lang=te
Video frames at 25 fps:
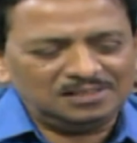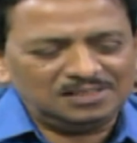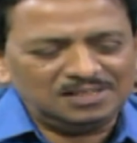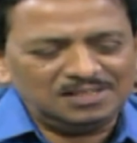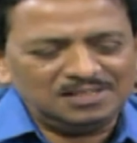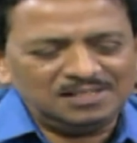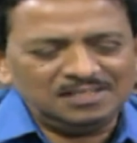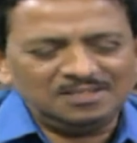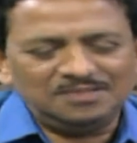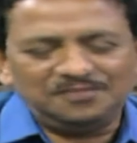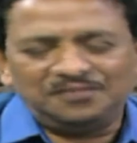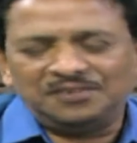
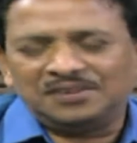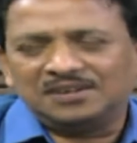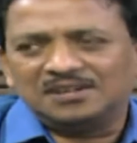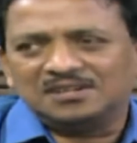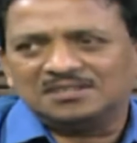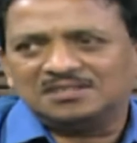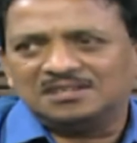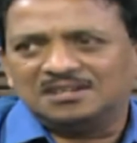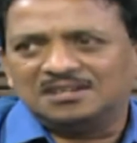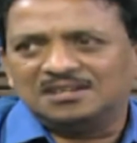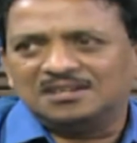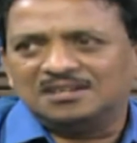అథెంటిక్
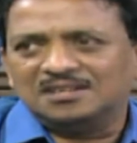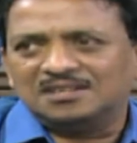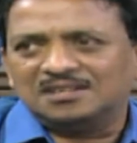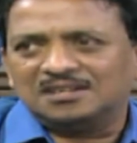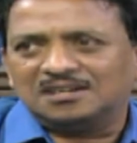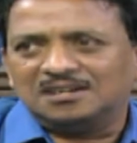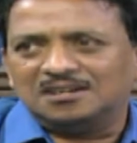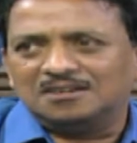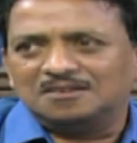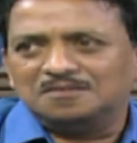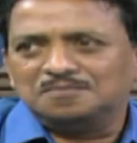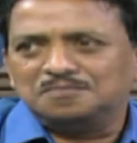ఫిగర్స్ లేనంత
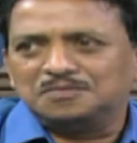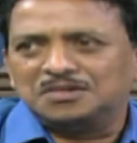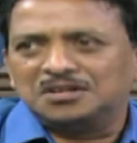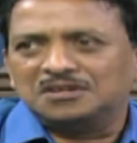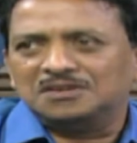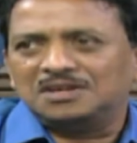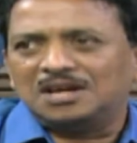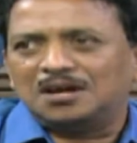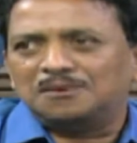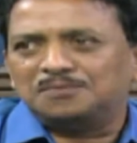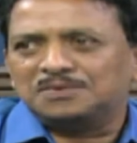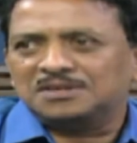కాలం
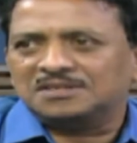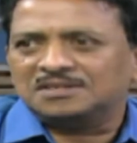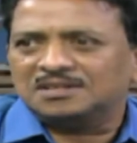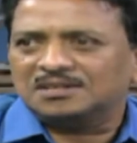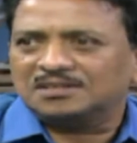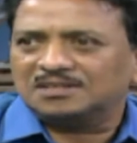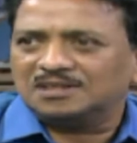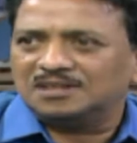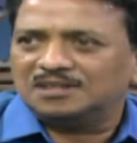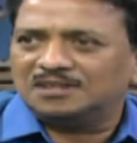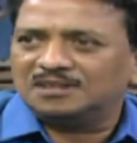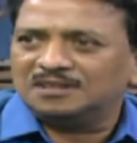మీరు యాభై
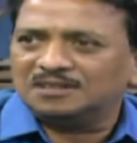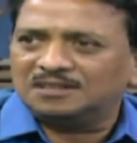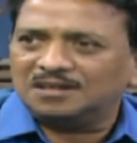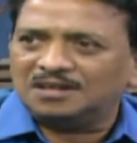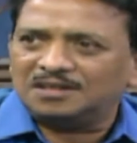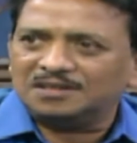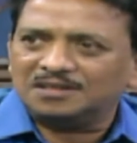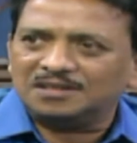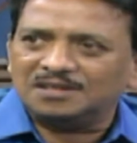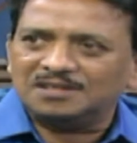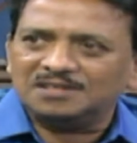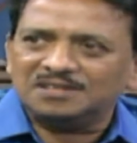శాతాన్ని
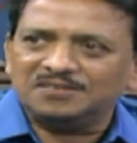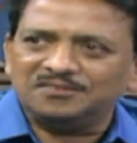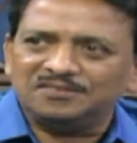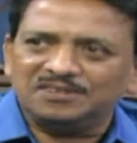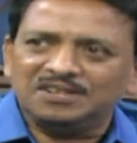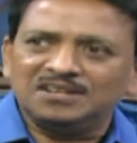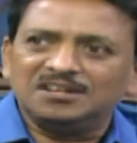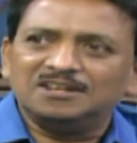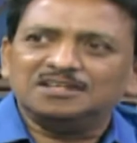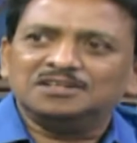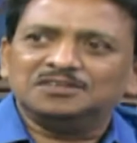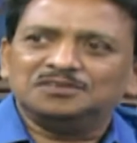దాటానికి
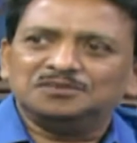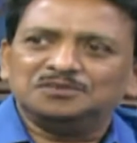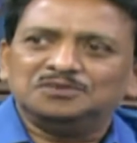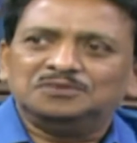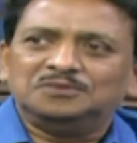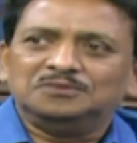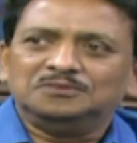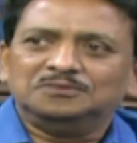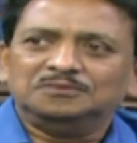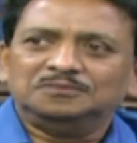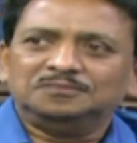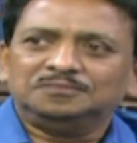వీల్లేదు
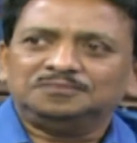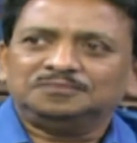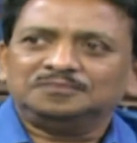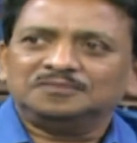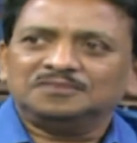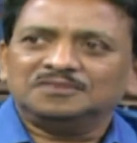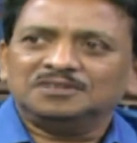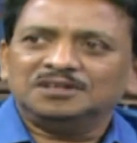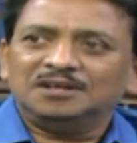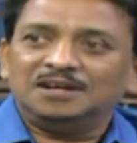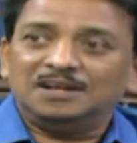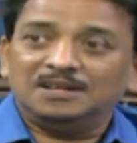ఓకే
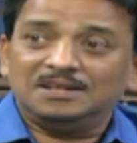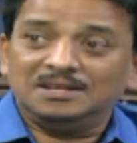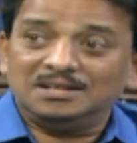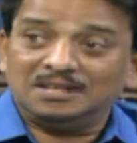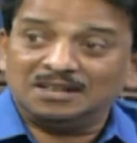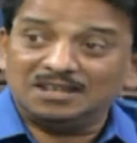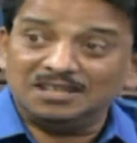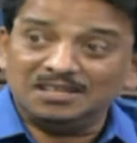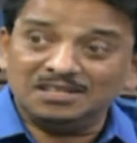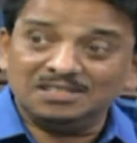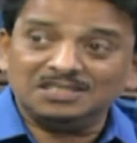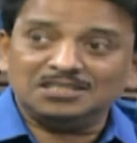అని
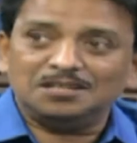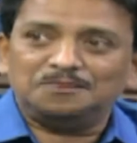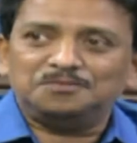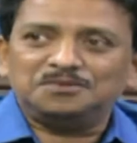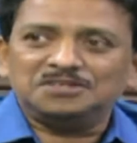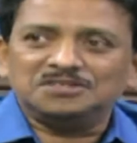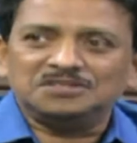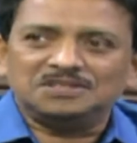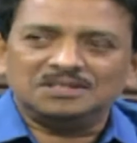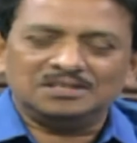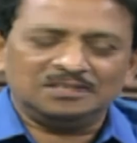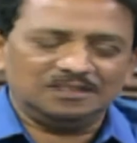క్లియర్గా
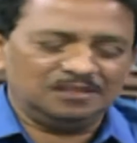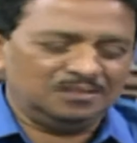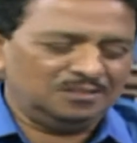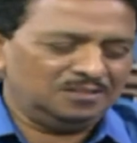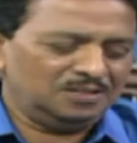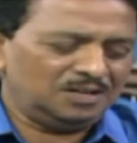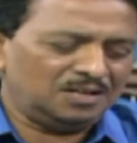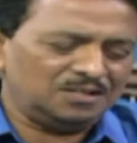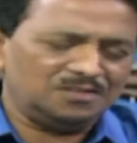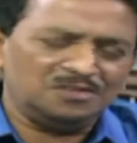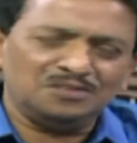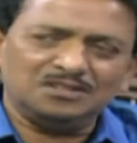చెప్పడం జరిగింది
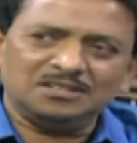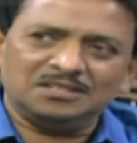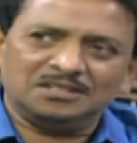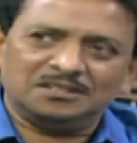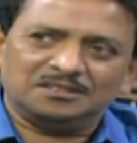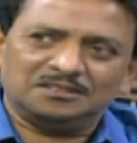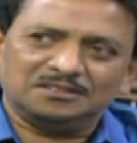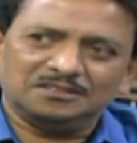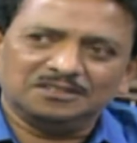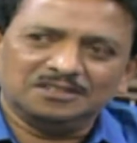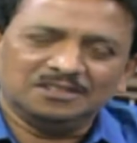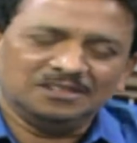నాట్ ఓన్లీ
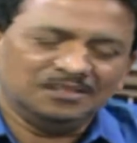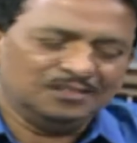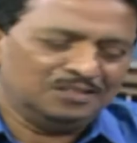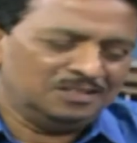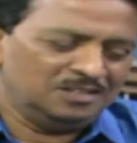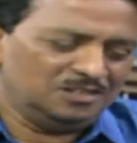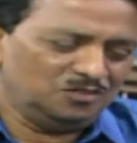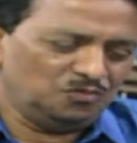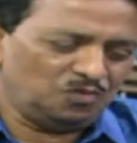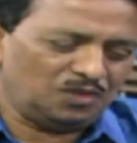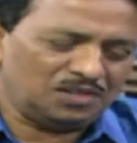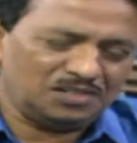దట్
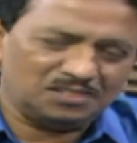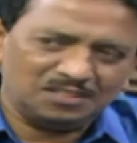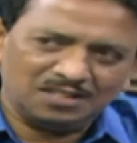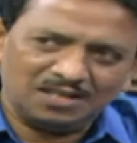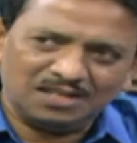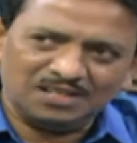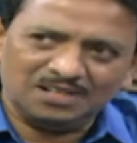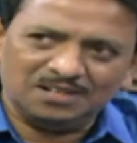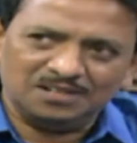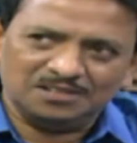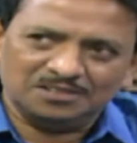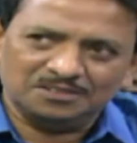ఇది
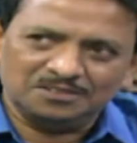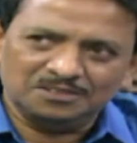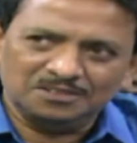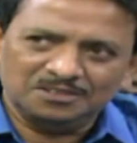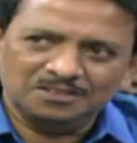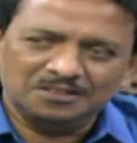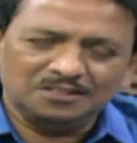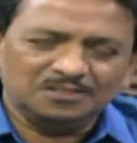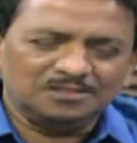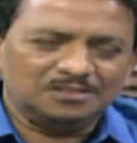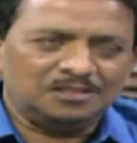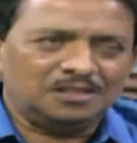ఒకసారి కాదు
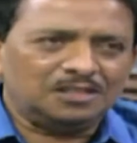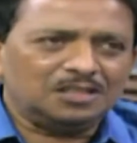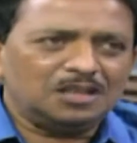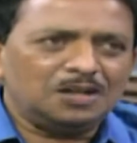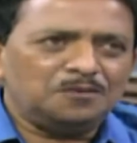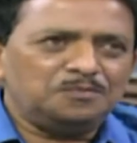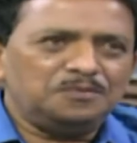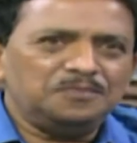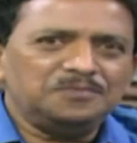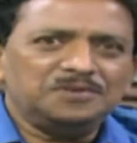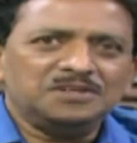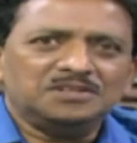
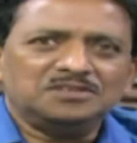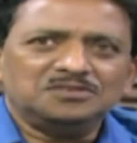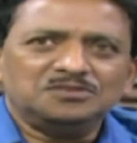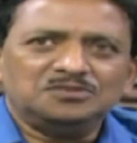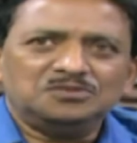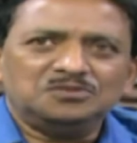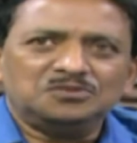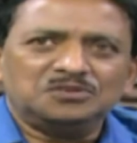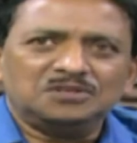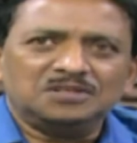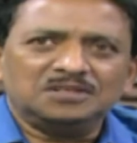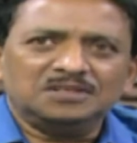దాదాపు మీరు
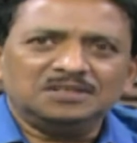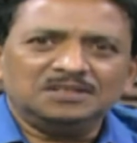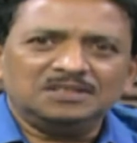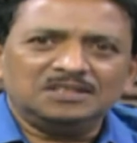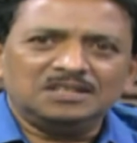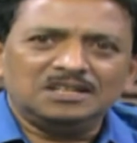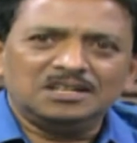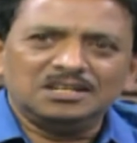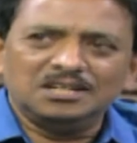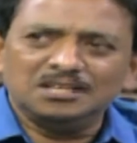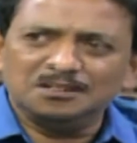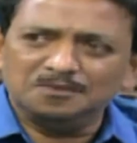చూసుకుంటే
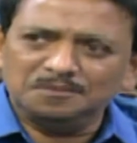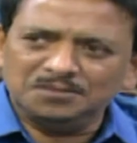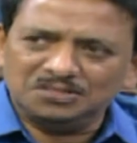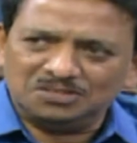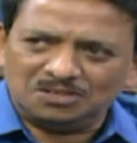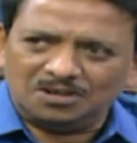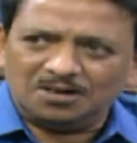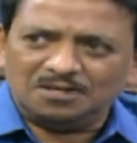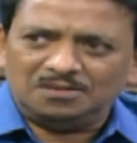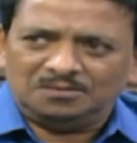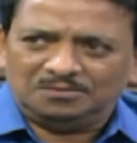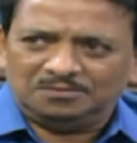ఏడెనిమిది
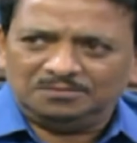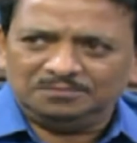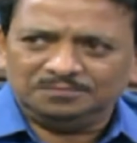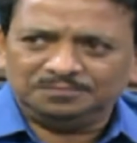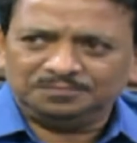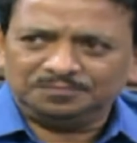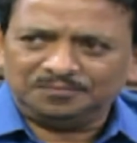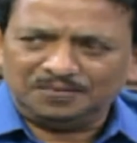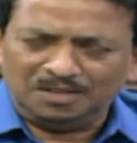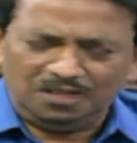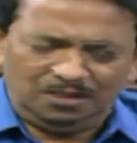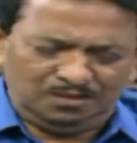సార్లు
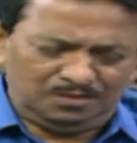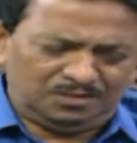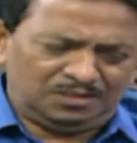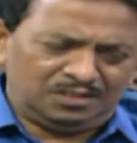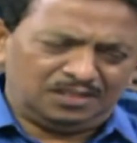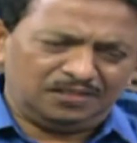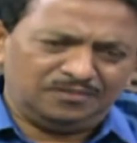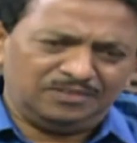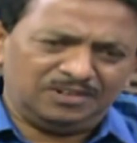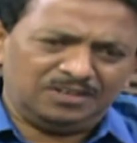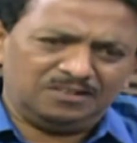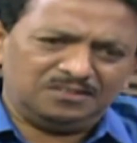
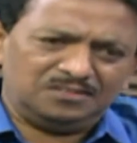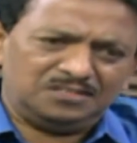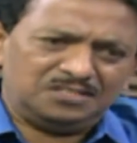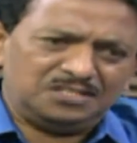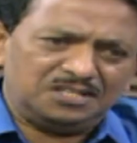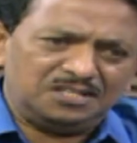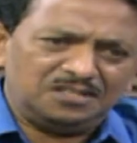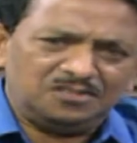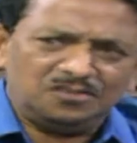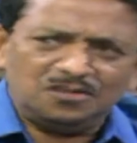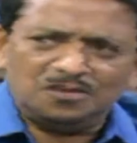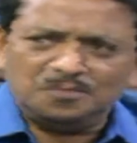ఈవెన్
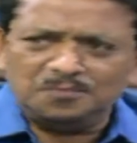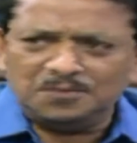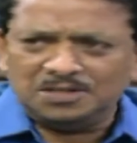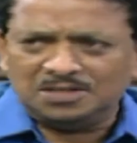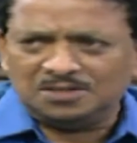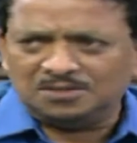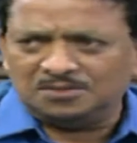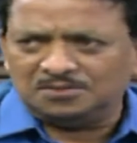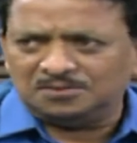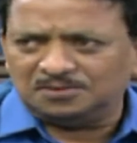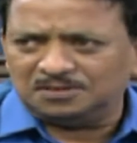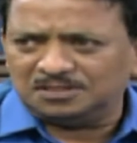స్టేట్
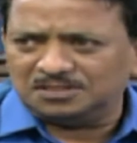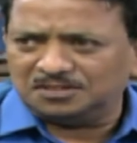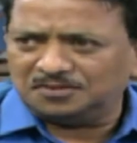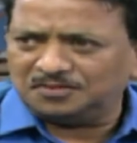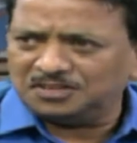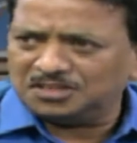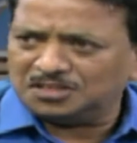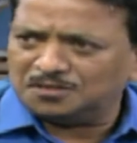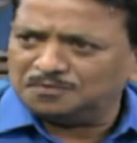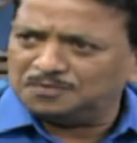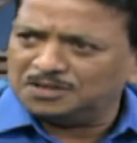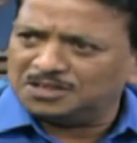గవర్నమెంట్లో
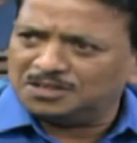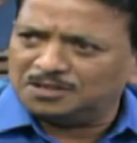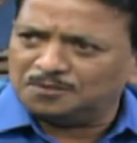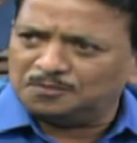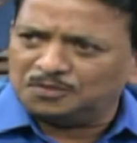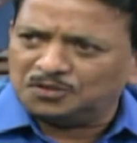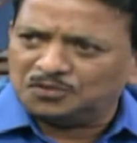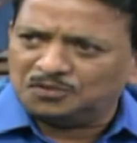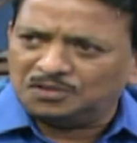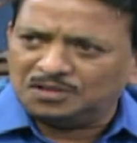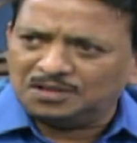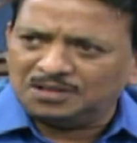రిజర్వేషన్
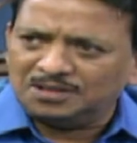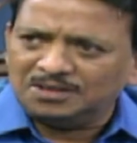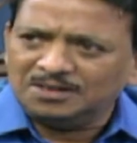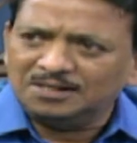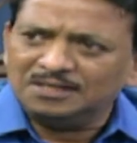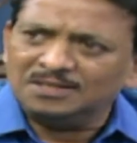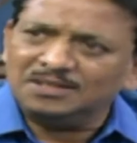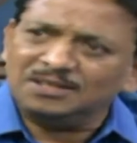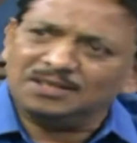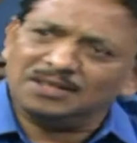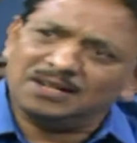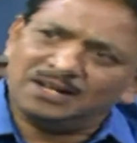పెట్టినప్పుడు కూడా
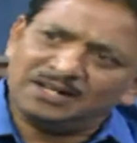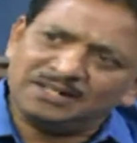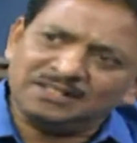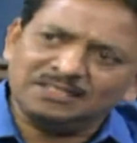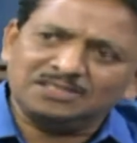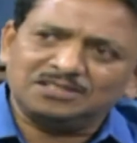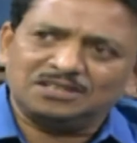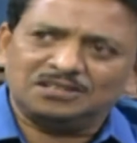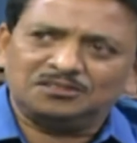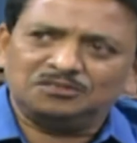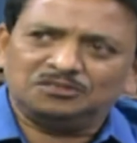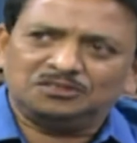
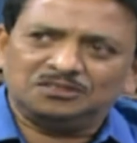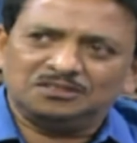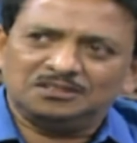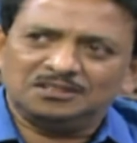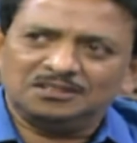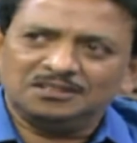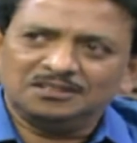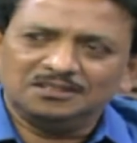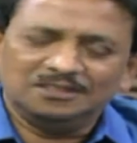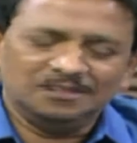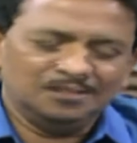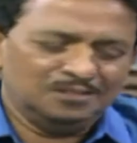ఇలాంటివి
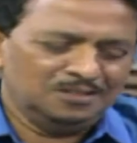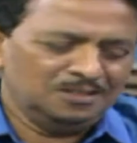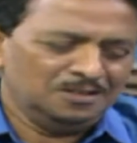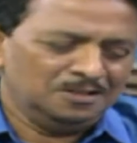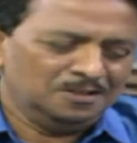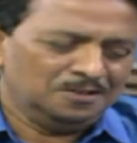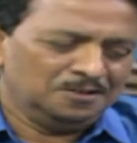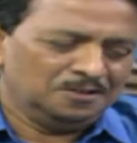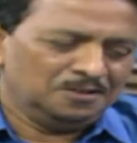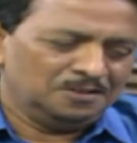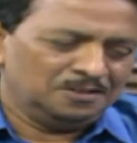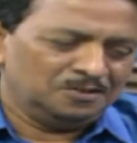జరుగుతుంది hmm.
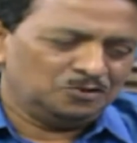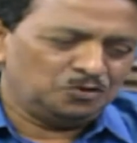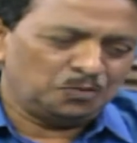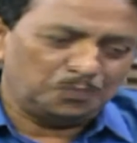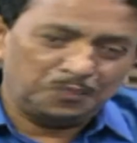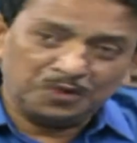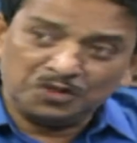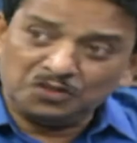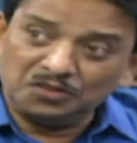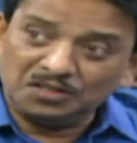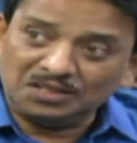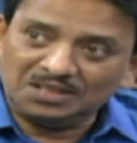
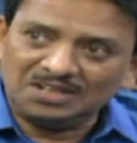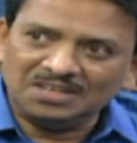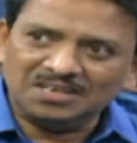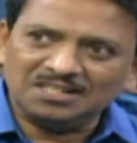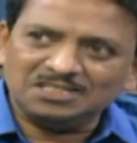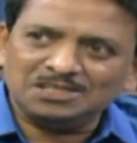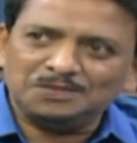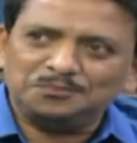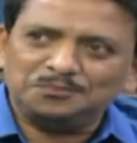సుప్రీంకోర్టు క్లియర్గా